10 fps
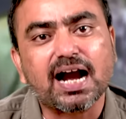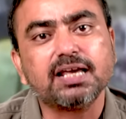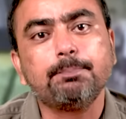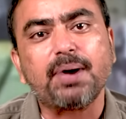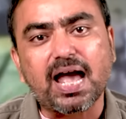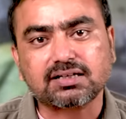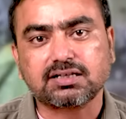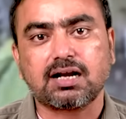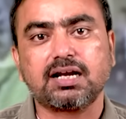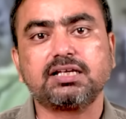गाड़ी बैक
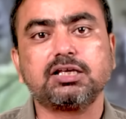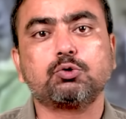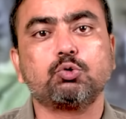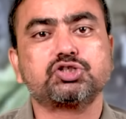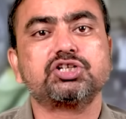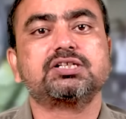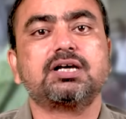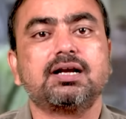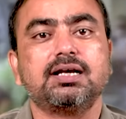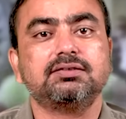करने की कोशिश
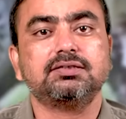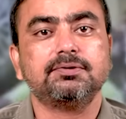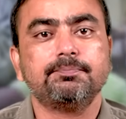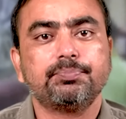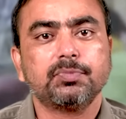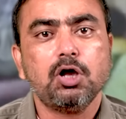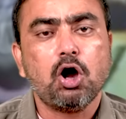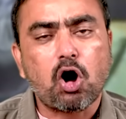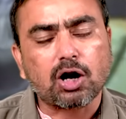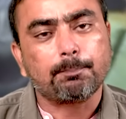कर रहे थे
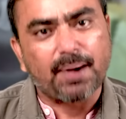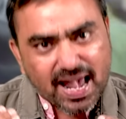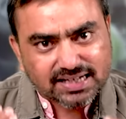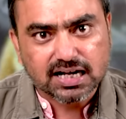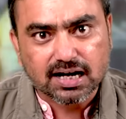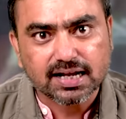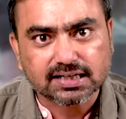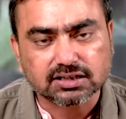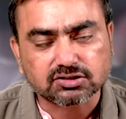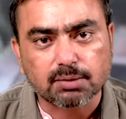और बैक करने
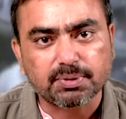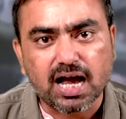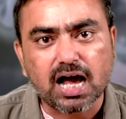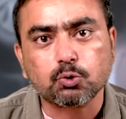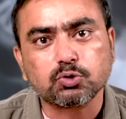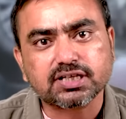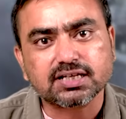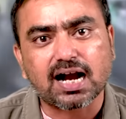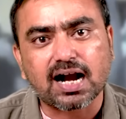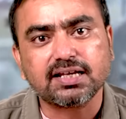के दरमियान उनकी
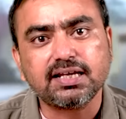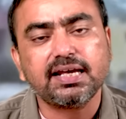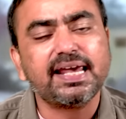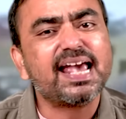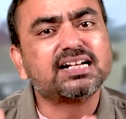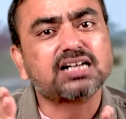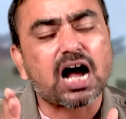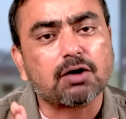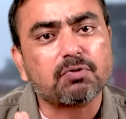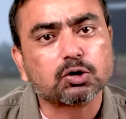गाड़ी एक
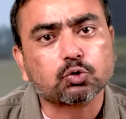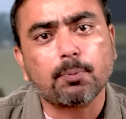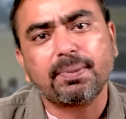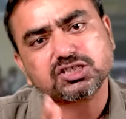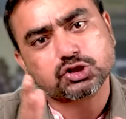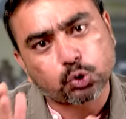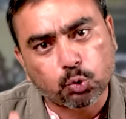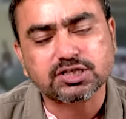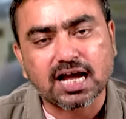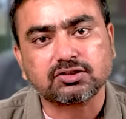कांवड़ को बस
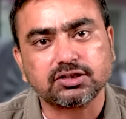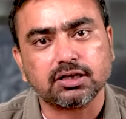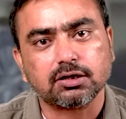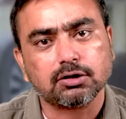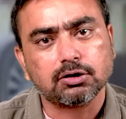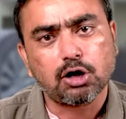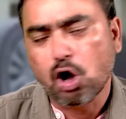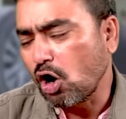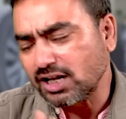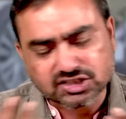छू जाती है
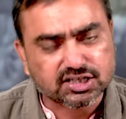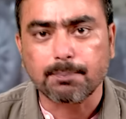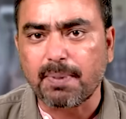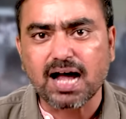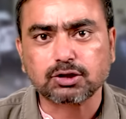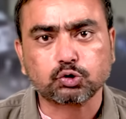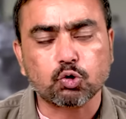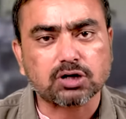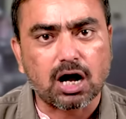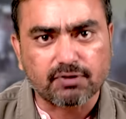और इसके बाद तो
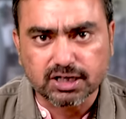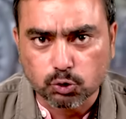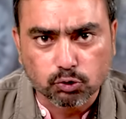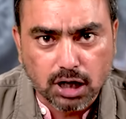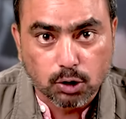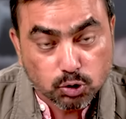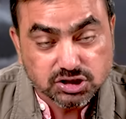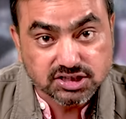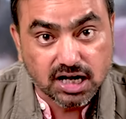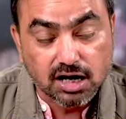कांवड़ियों का
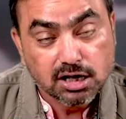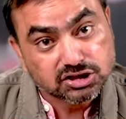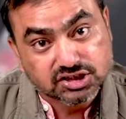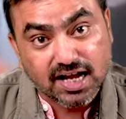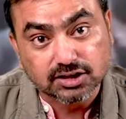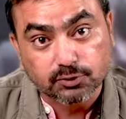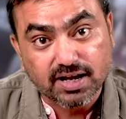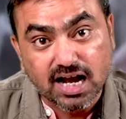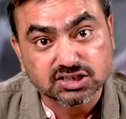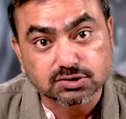गुस्सा सातवें
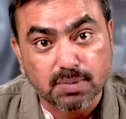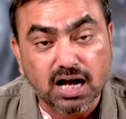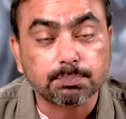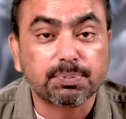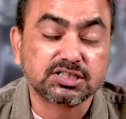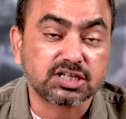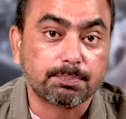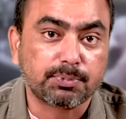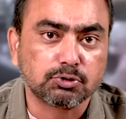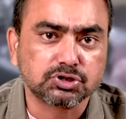आसमान पर जा
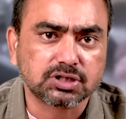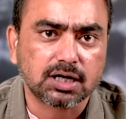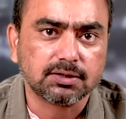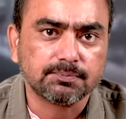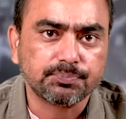पहुंचता है